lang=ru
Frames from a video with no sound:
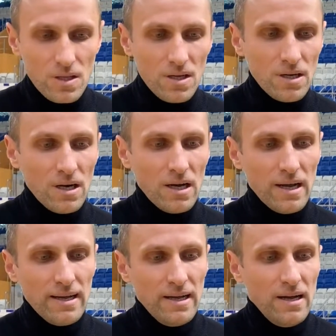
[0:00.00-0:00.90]

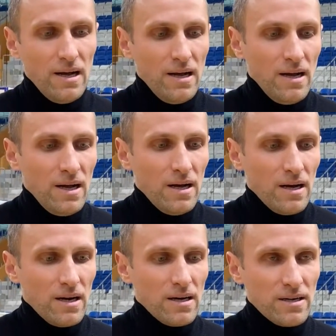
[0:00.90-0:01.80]
а,
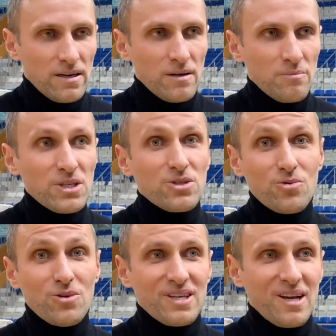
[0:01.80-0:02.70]
а, мыть
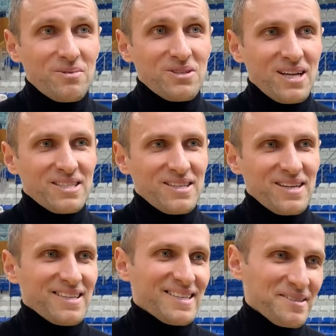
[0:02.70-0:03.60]
руки обязательно